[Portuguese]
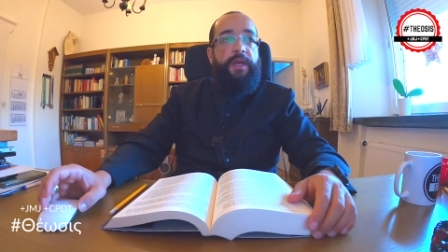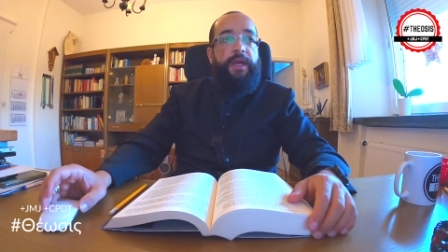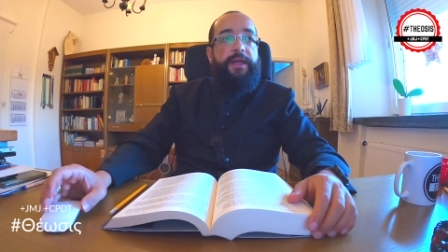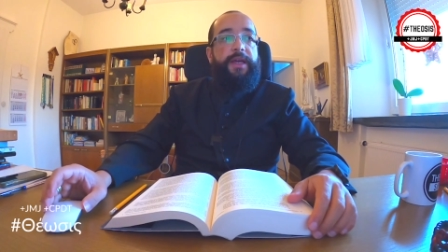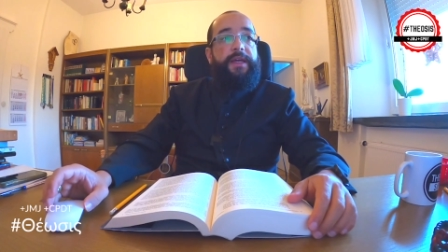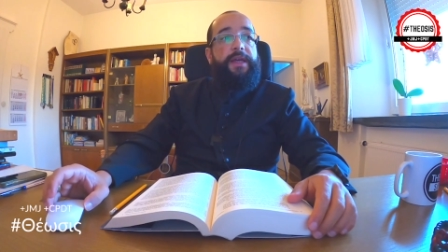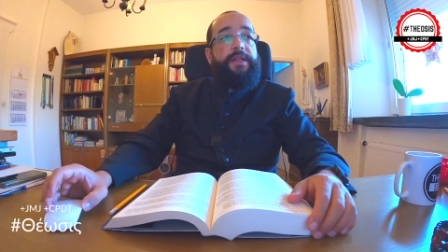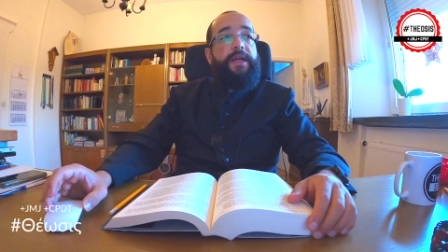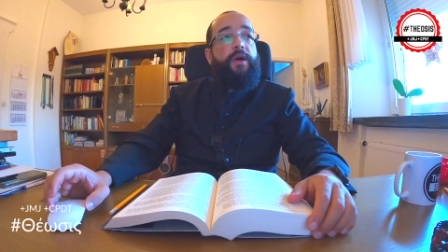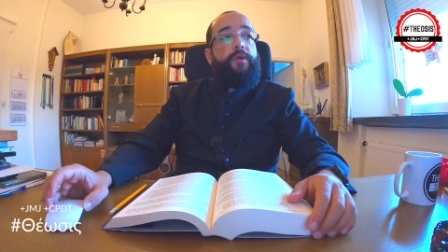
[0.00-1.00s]
E aqui
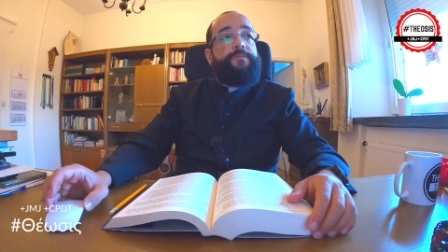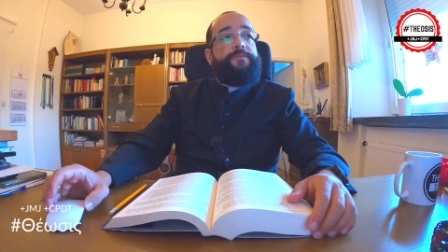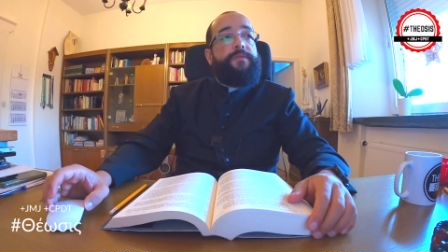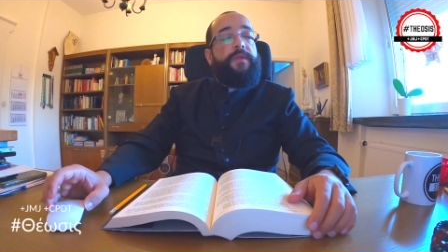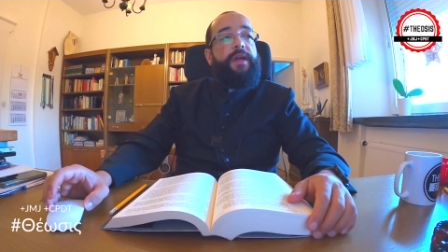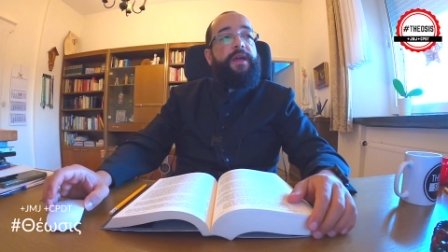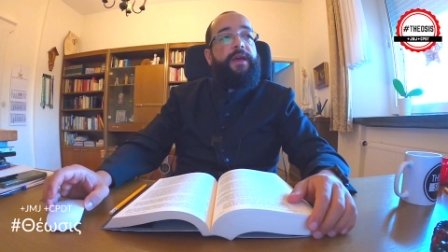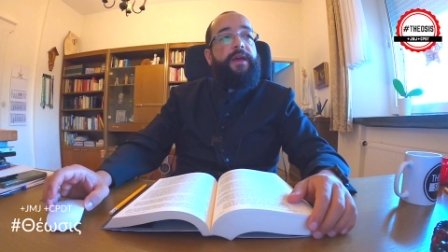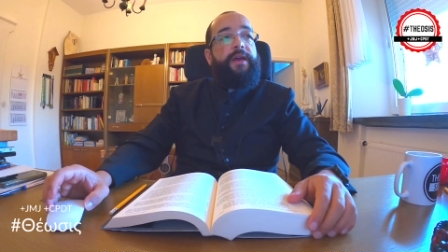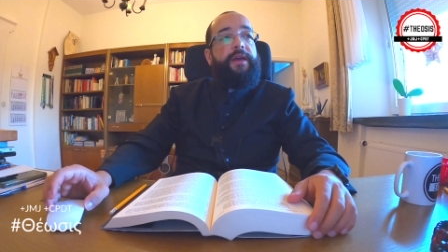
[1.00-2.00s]
então,
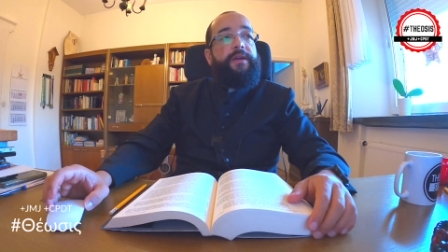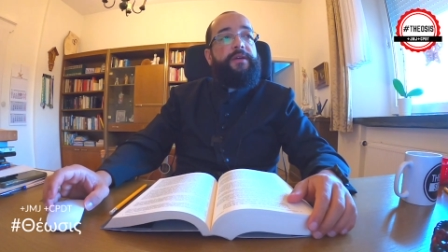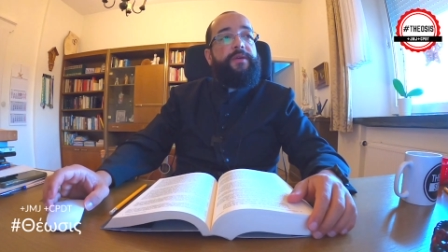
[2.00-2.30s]
é,